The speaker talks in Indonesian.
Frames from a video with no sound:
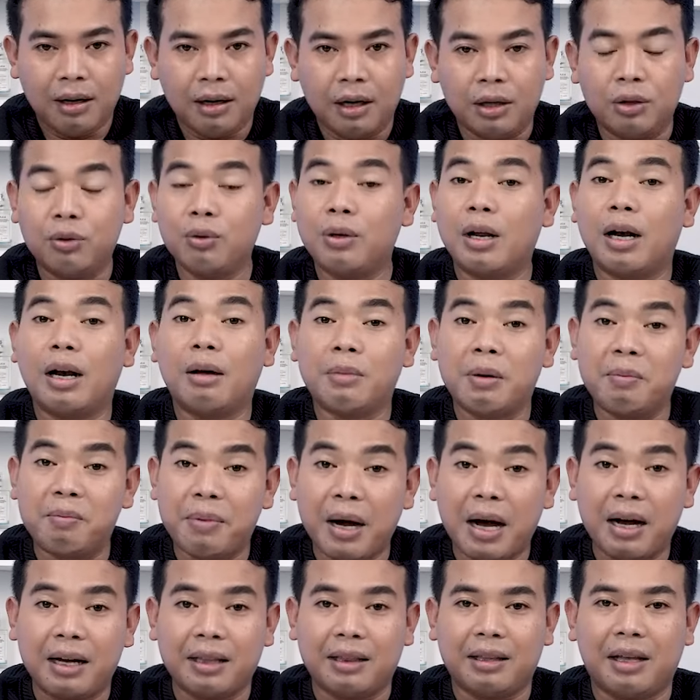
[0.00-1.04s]
Itu udah lama
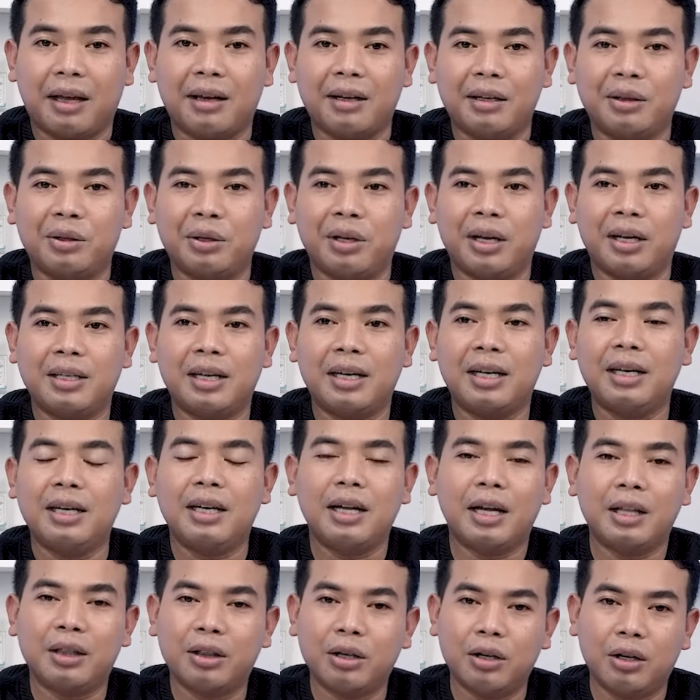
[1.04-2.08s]
banget kayak gitu ya. Jadi
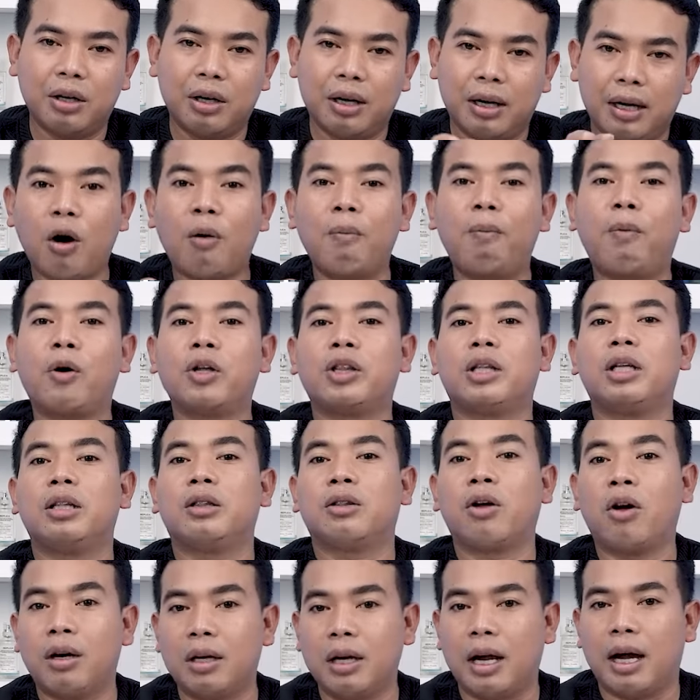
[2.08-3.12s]
dia itu
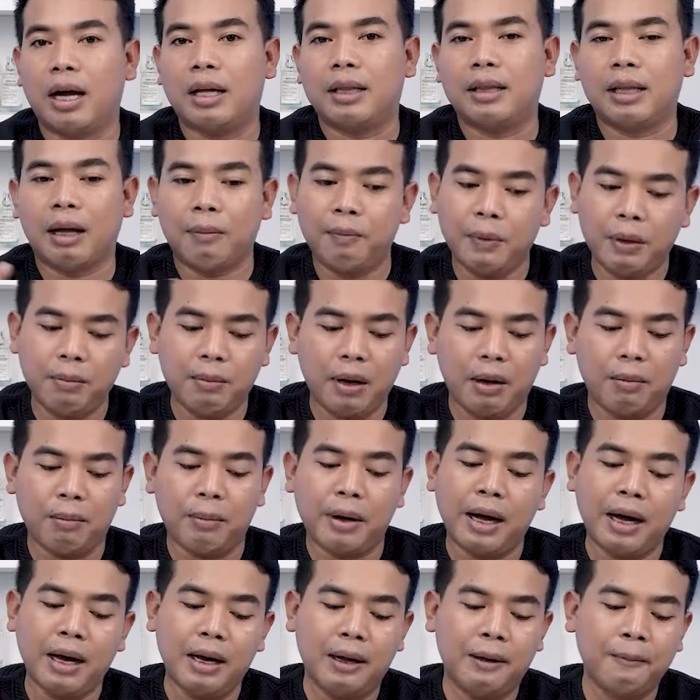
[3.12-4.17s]
kompetitornya, tapi
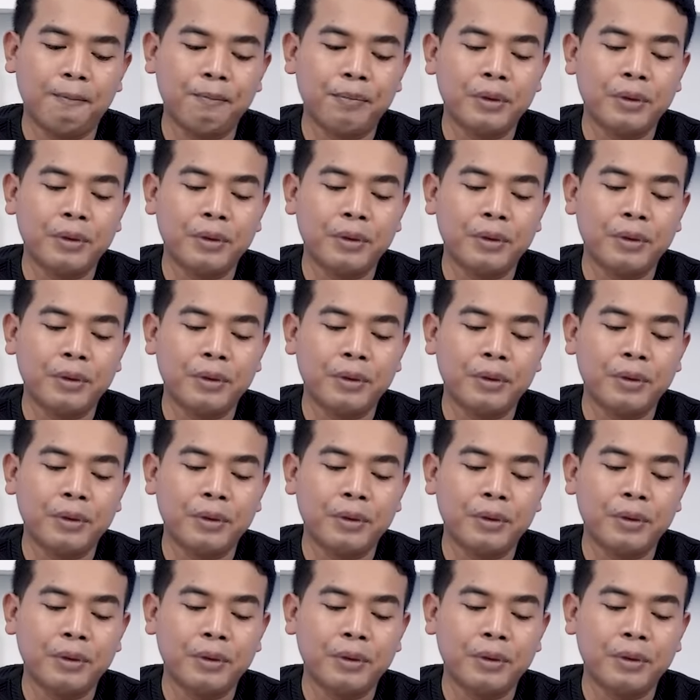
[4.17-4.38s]
memang